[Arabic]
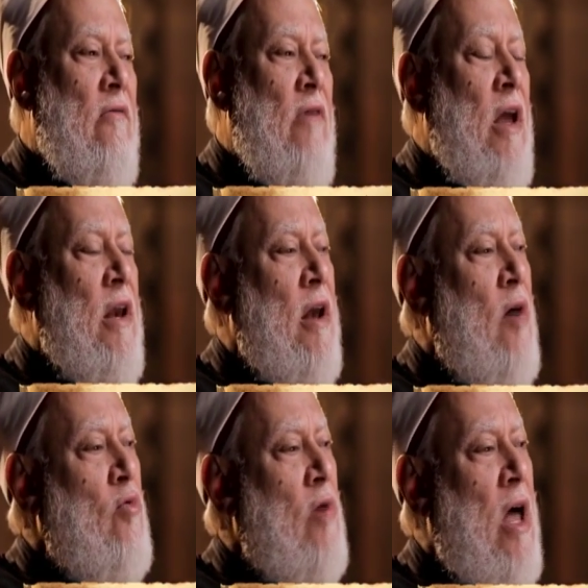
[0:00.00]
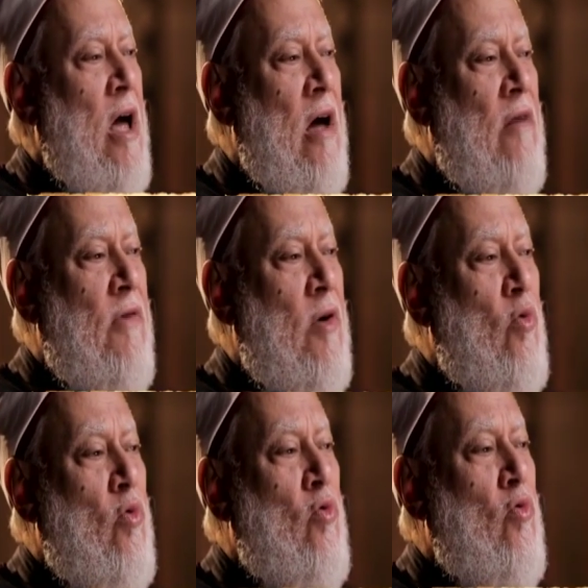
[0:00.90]
فانه لا
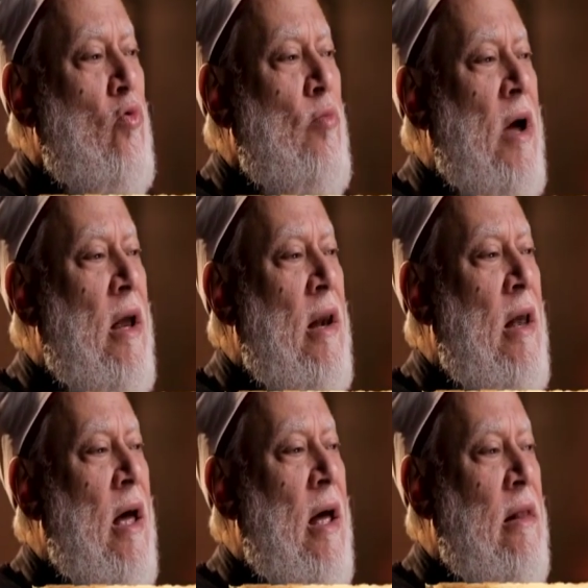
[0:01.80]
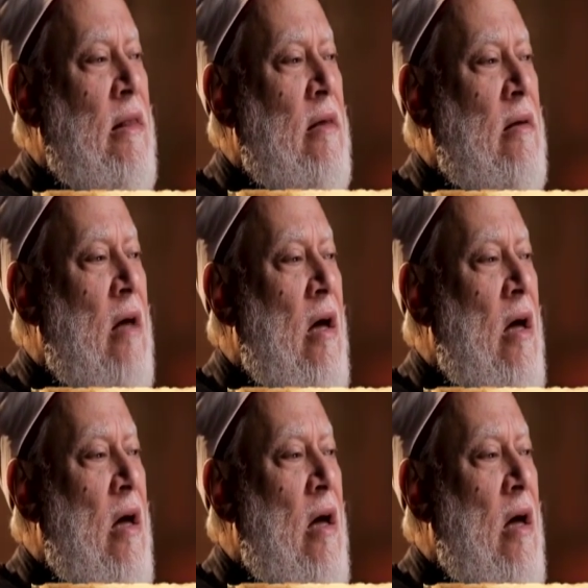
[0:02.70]
يغفر الذنوب الا انت